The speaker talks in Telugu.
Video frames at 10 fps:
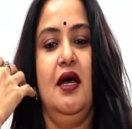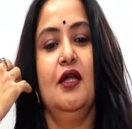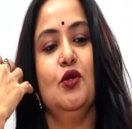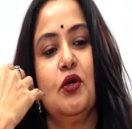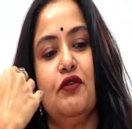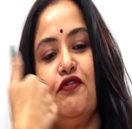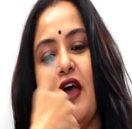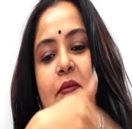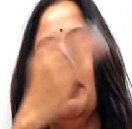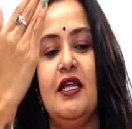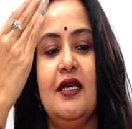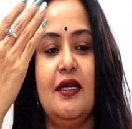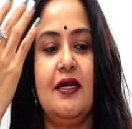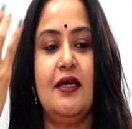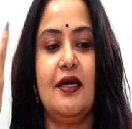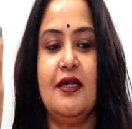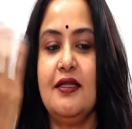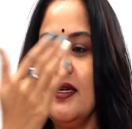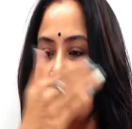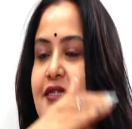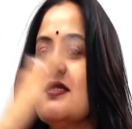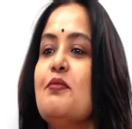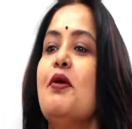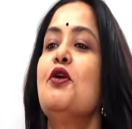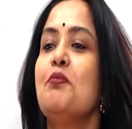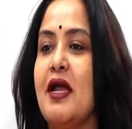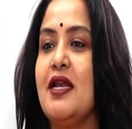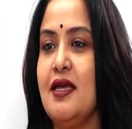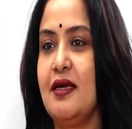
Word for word: అదొక ఫ్యామిలీ అయితే ఇట్ ఈస్ అబౌట్ మనీ